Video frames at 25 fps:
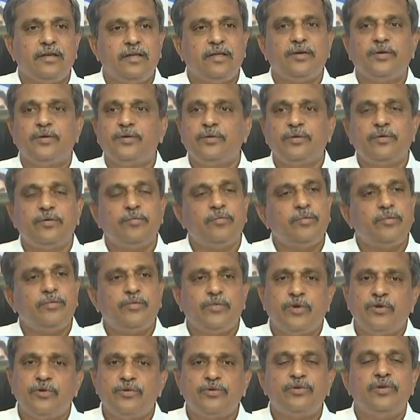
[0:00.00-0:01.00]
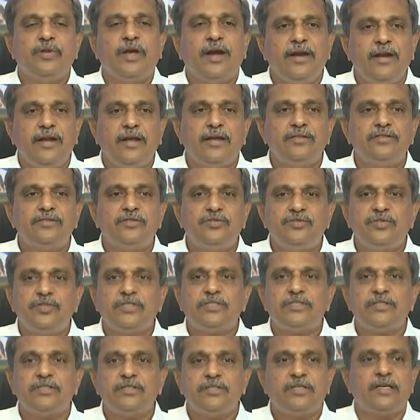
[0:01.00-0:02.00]
ఏదో అవుతుంది ఐడియల్
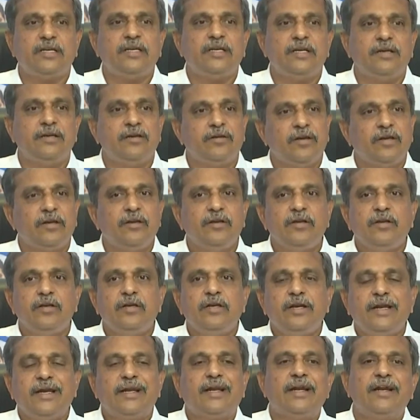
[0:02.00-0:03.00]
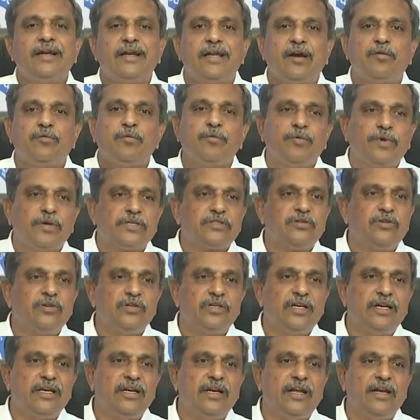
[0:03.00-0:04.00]
సిచ్యువేషన్ సరే ఆ ఫస్ట్లో
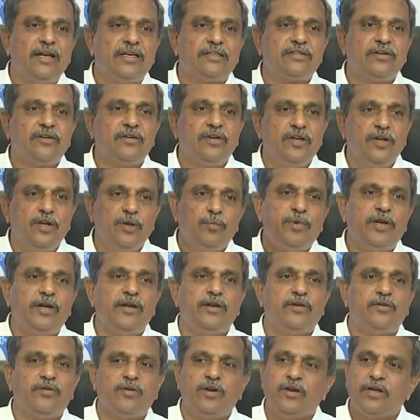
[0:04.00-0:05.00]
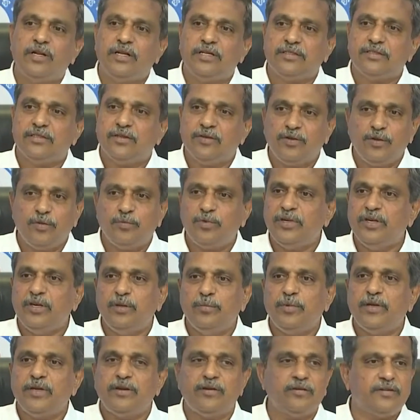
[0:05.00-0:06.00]
జరిగిన ఎలక్షన్లో ఇండిపెండెంట్లు కూడా గెలిచేవాళ్ళు ఇప్పుడు
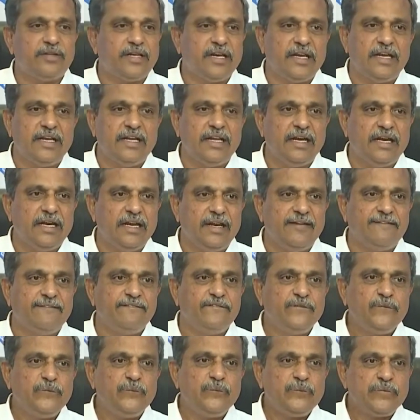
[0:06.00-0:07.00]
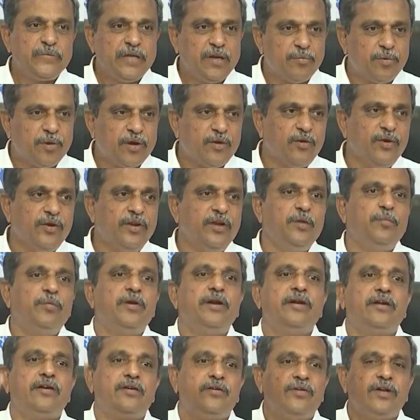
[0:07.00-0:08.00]
ఇండిపెండెంట్ తగ్గింది కానీ అప్పట్లో
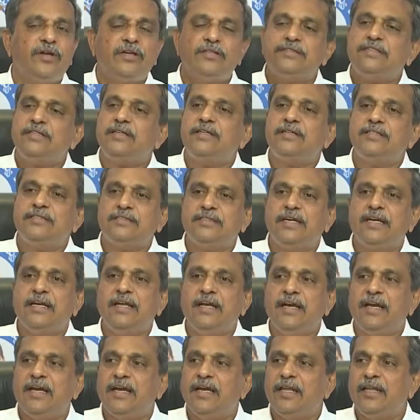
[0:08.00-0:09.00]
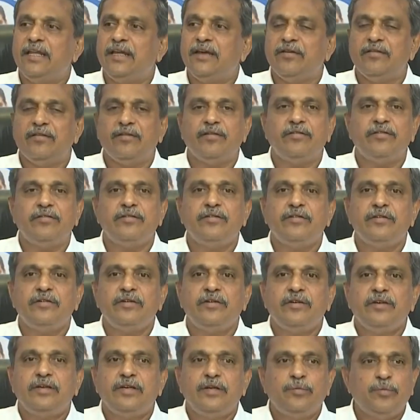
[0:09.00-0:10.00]
ఇండిపెండెంట్లు కూడా డిసైడింగ్ అయ్యేది అట్లా
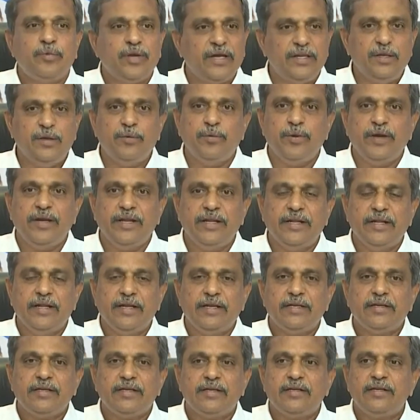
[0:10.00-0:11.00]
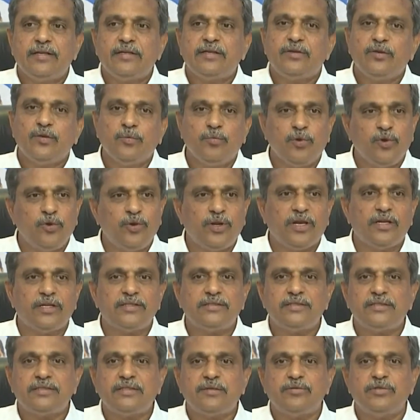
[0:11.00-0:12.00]
ఇప్పుడు అది పోయింది సో
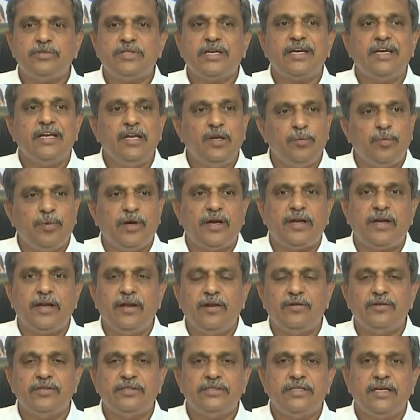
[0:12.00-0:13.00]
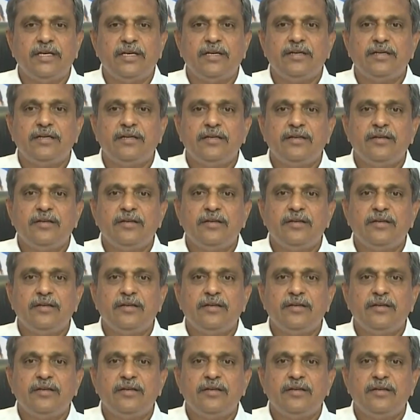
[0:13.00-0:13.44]
పొలిటికల్ సిస్టమ్ వచ్చాక ఇన్ని పార్టీలు వచ్చాయి